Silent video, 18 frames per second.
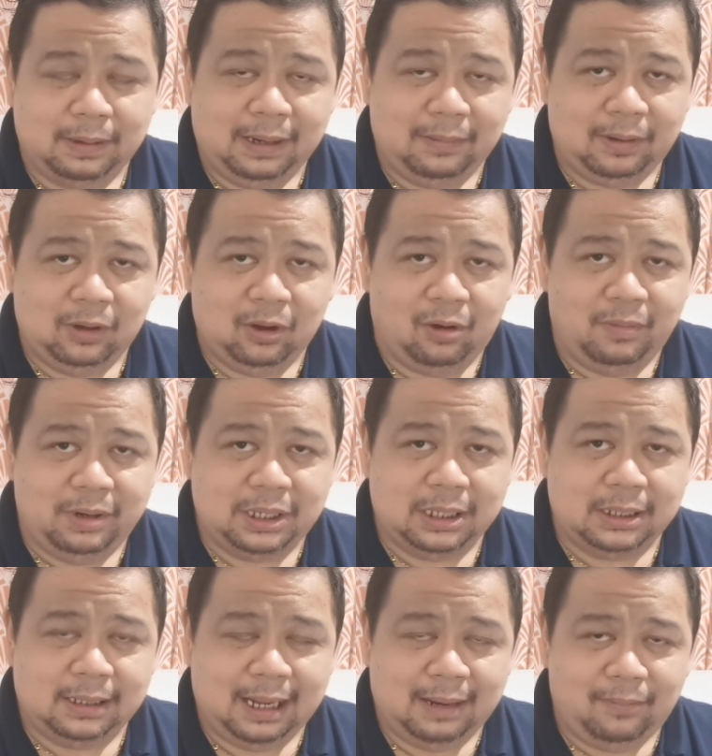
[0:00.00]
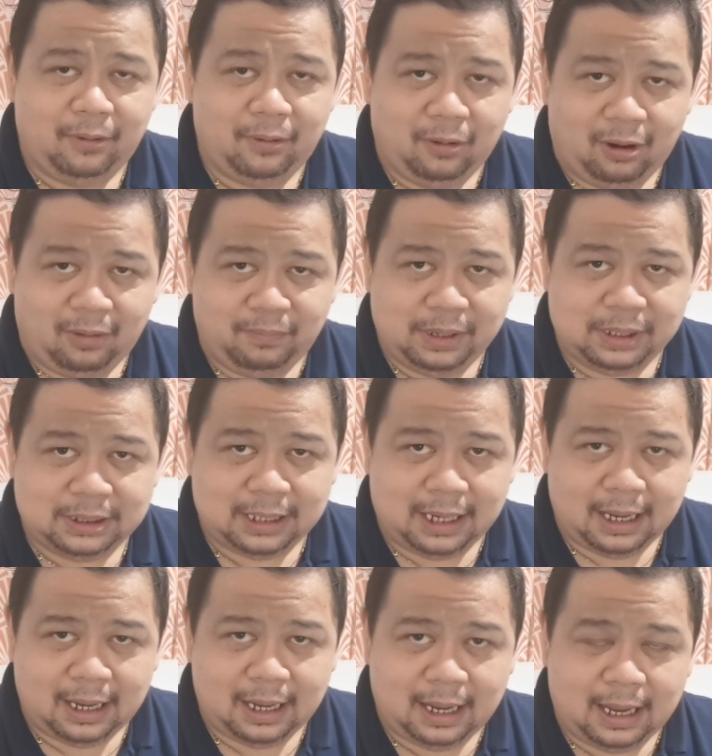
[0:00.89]
Philippine Overseas Labor Office
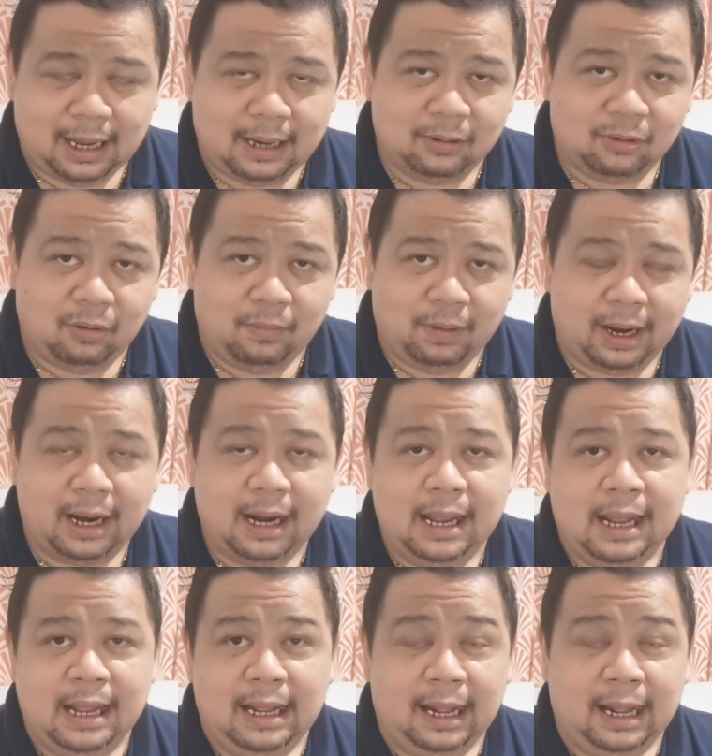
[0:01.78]
sa Alcobar